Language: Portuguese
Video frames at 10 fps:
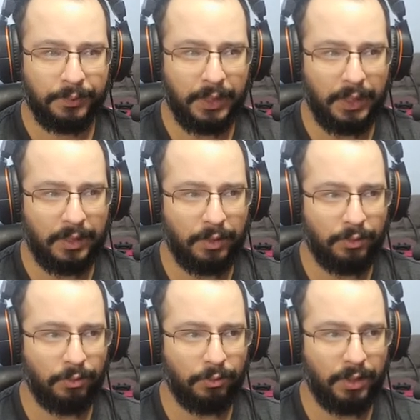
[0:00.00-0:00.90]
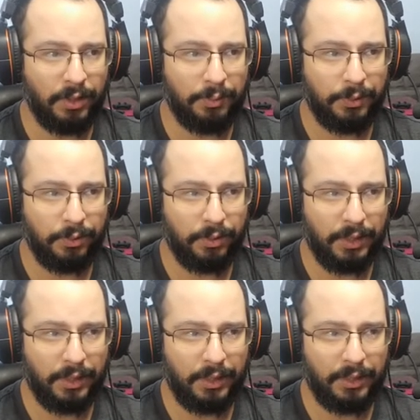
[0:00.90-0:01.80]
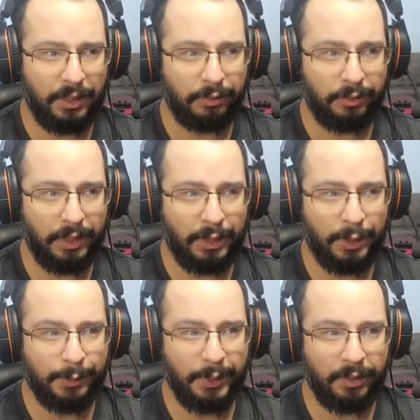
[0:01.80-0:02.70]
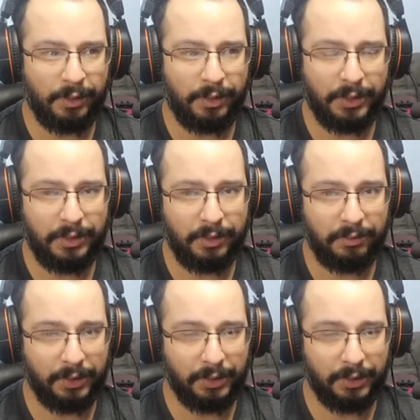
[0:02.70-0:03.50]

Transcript: Que essa estrutura de peões aqui já não está das melhores, enfim.